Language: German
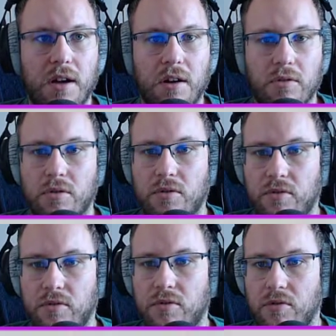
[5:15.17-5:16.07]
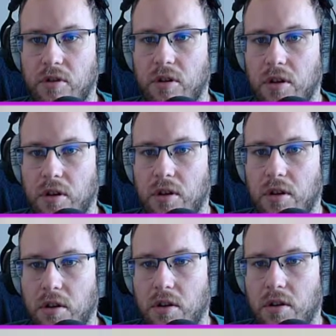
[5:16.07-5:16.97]
Autos.
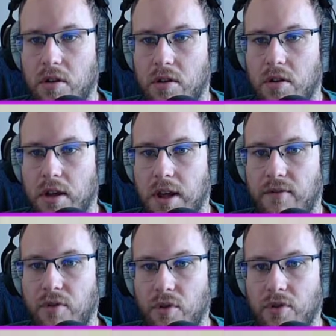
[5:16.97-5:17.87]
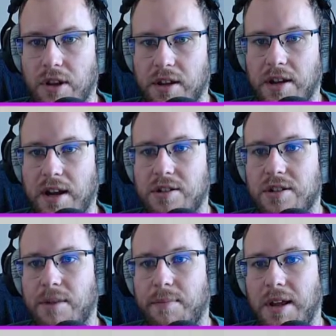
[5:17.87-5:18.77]
Gewöhnlich. Ein
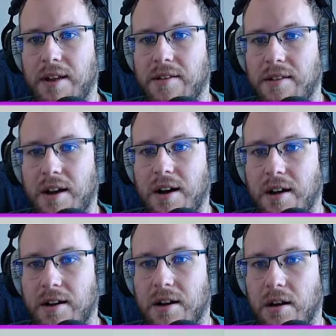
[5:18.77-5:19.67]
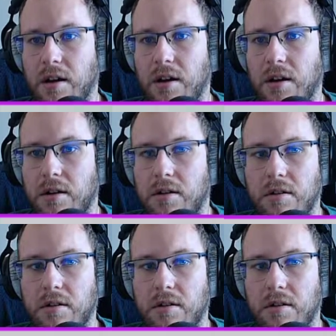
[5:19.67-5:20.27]
stabiles Dach, ja klar